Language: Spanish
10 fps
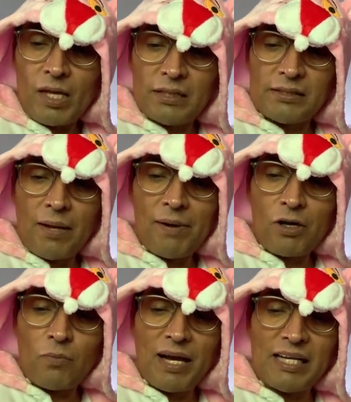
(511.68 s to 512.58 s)
Estaba
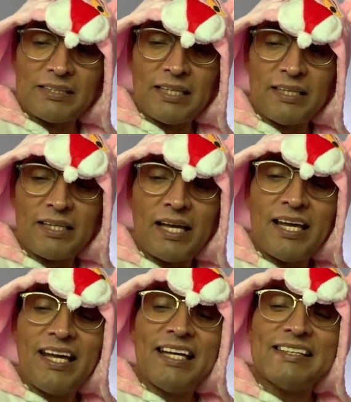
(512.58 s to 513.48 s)

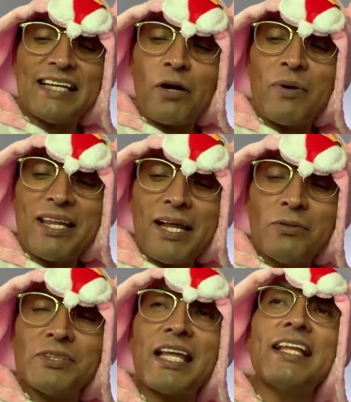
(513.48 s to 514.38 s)
convaleciente. Y se acuerdan
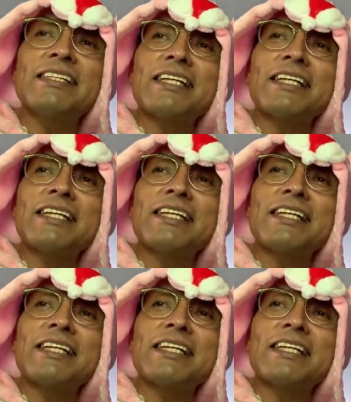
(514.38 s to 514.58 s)
ustedes